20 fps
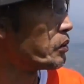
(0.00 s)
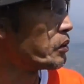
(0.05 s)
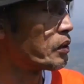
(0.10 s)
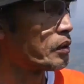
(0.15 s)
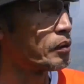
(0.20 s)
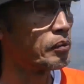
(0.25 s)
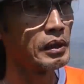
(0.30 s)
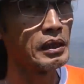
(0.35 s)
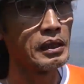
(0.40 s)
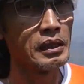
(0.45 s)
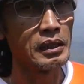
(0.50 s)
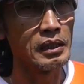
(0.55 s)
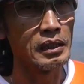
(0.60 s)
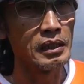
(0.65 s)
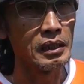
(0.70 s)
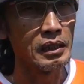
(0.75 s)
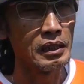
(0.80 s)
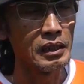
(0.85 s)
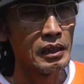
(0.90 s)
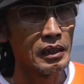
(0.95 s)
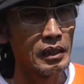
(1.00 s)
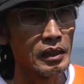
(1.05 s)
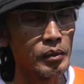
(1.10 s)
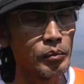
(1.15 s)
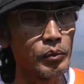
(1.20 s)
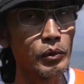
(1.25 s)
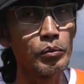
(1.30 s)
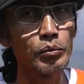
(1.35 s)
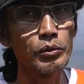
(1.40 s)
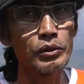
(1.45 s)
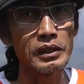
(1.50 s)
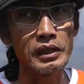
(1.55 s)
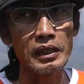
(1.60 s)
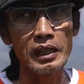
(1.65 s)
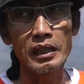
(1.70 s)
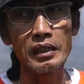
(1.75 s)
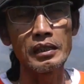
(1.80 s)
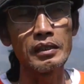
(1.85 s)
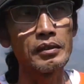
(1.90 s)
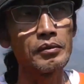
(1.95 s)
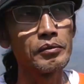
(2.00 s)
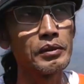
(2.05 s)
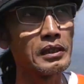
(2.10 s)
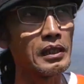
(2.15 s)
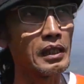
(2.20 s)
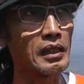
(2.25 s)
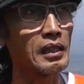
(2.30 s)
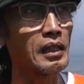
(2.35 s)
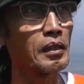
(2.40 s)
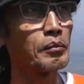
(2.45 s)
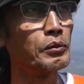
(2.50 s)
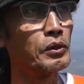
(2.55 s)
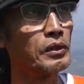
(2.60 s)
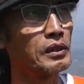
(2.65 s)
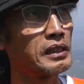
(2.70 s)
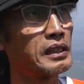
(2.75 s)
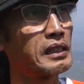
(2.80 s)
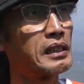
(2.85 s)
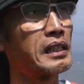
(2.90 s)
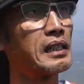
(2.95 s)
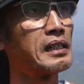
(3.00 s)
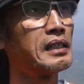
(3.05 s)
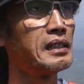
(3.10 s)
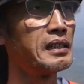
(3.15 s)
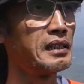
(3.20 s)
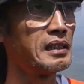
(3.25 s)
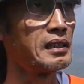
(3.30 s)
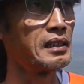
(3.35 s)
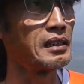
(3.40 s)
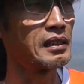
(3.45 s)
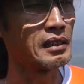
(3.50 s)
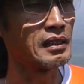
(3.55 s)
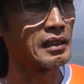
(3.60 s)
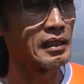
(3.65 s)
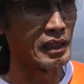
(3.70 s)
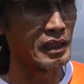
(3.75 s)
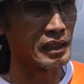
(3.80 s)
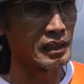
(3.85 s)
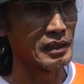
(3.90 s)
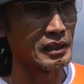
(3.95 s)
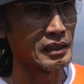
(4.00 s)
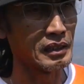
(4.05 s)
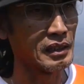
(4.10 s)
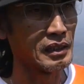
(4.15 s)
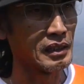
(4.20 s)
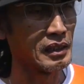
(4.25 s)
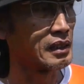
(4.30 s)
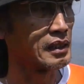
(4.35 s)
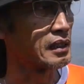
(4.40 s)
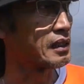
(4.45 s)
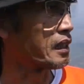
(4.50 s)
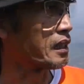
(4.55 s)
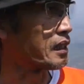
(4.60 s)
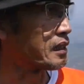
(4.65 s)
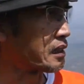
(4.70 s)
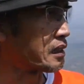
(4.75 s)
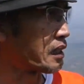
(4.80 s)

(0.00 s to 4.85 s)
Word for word: untuk me mempromosikan wisata Ambung Sedan ini dengan dengan